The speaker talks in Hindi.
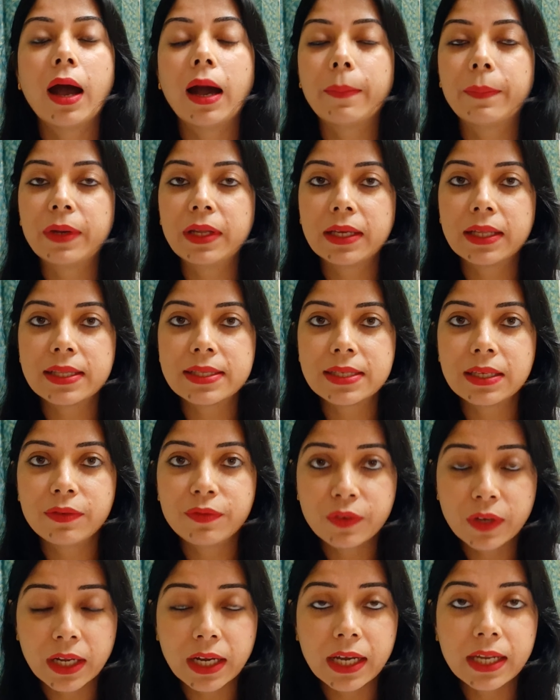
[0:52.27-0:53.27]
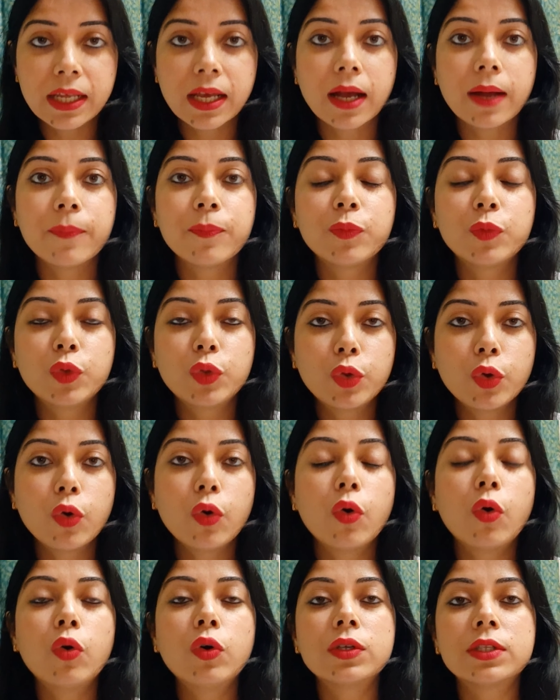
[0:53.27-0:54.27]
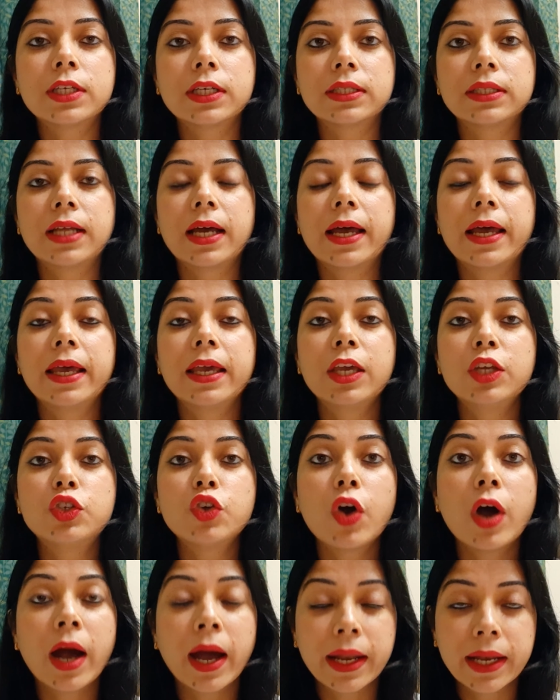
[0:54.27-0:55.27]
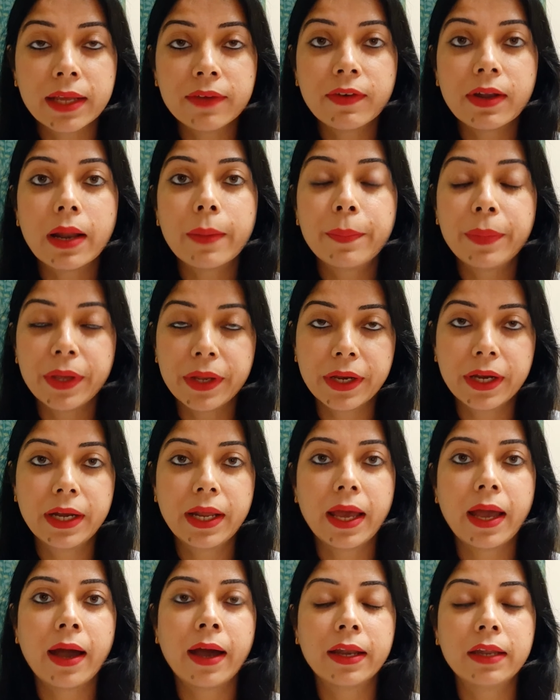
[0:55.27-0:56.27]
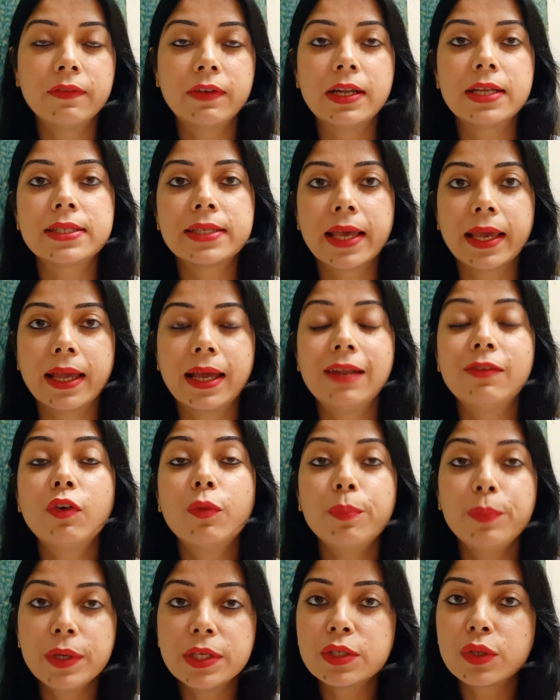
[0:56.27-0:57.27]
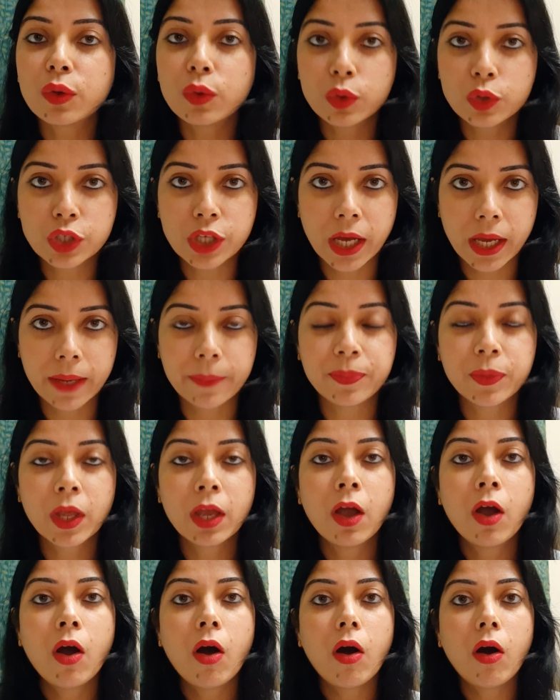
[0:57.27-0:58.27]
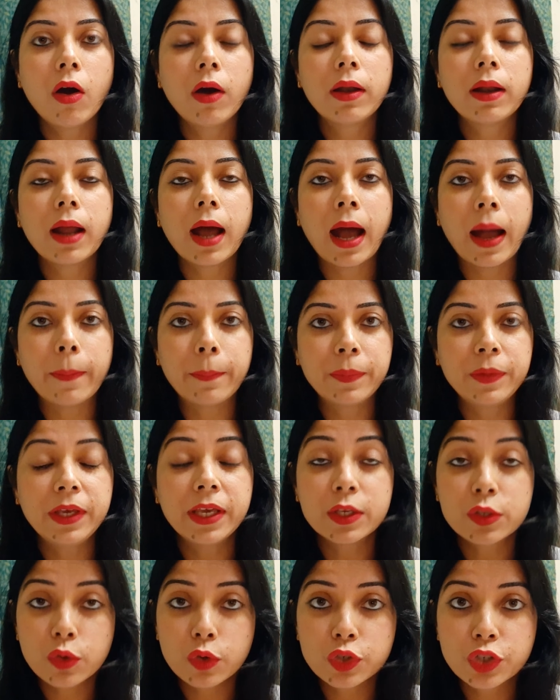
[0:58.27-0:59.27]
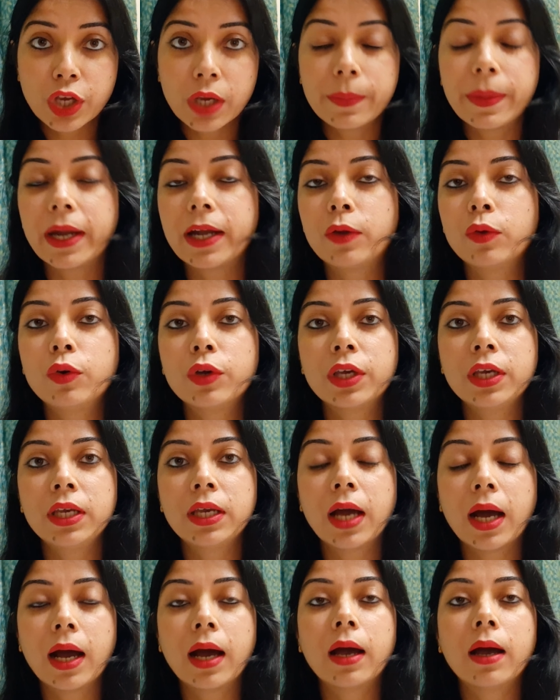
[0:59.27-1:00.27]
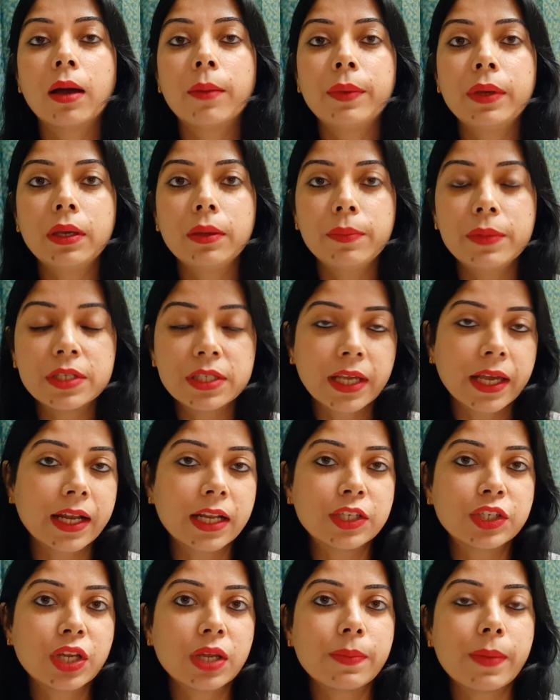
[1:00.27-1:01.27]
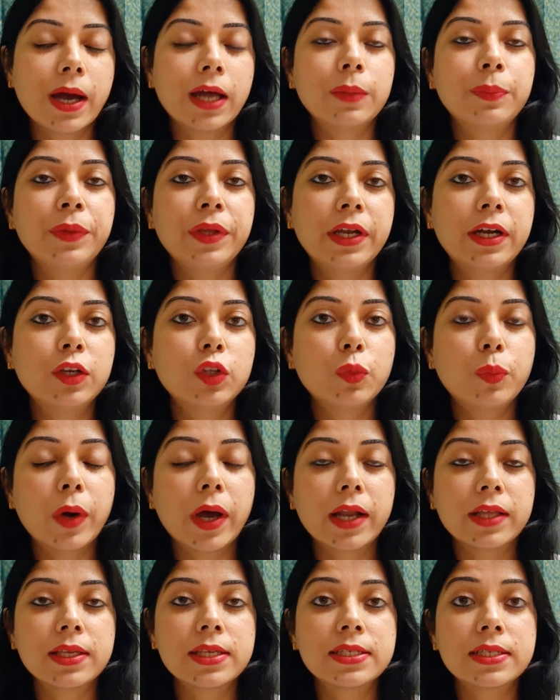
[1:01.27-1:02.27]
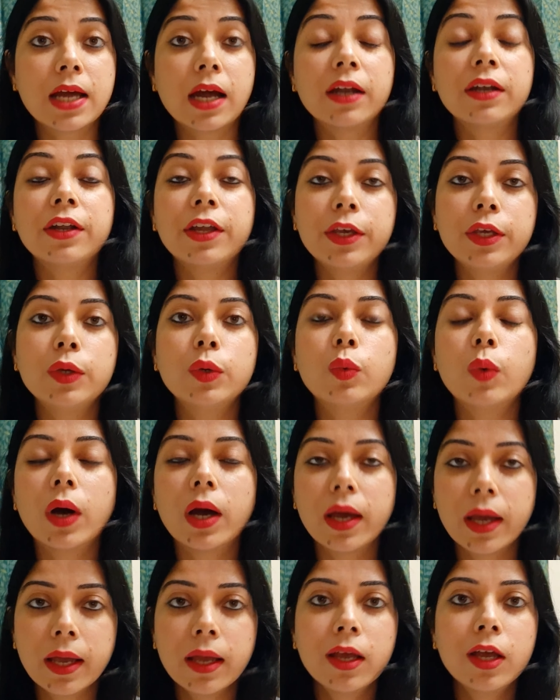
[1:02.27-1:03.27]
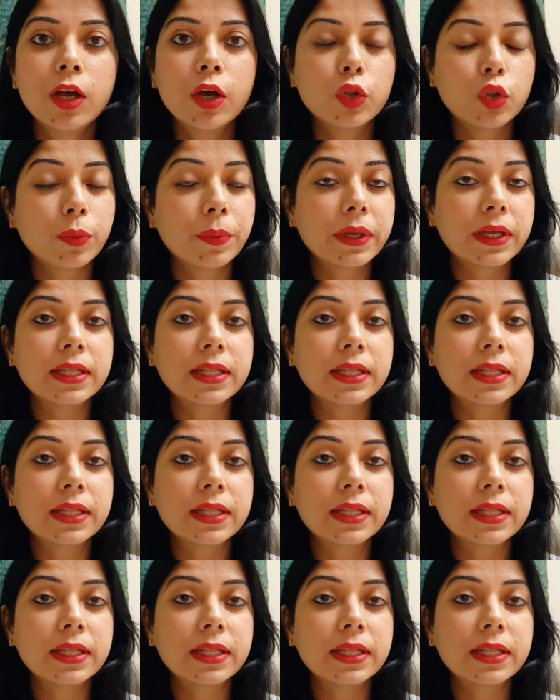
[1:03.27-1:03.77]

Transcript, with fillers: आपने कंसीव कर लिया तो हो सकता है कि जो आने वाला पीरियड है आने वाला साइकिल वो मिस हो जाए और आप ये सोच के बैठो कि हाँ अभी मिस कैरेज के बाद पीरियड दोबारा से स्टार्ट नहीं हुआ है तो मैं